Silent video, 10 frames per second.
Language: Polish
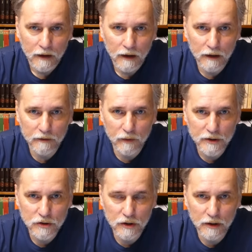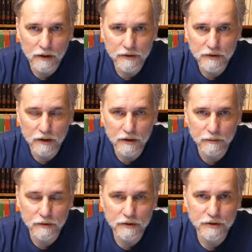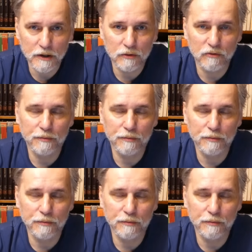ale właśnie jest jednym z centrów